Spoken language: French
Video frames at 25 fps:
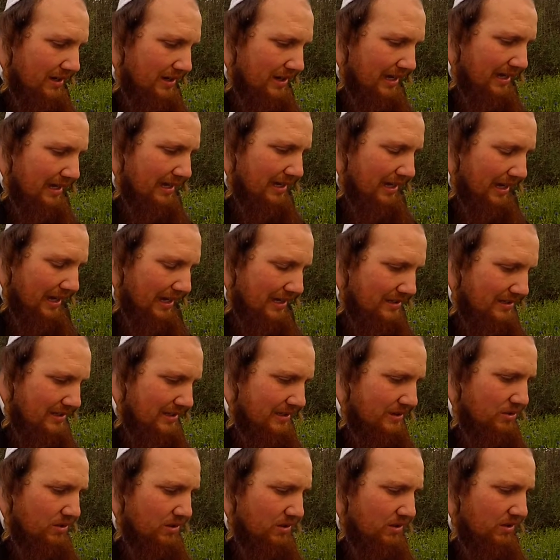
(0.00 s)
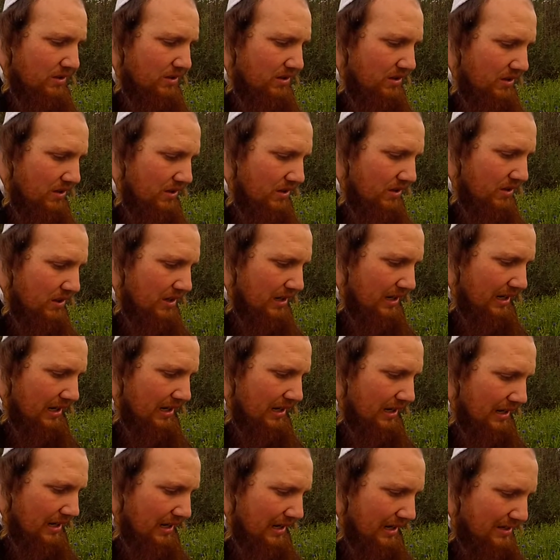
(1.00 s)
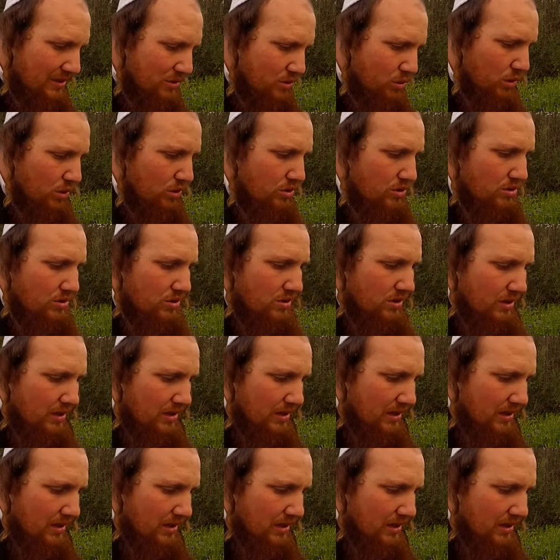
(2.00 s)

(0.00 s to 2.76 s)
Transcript: la racine de la, source,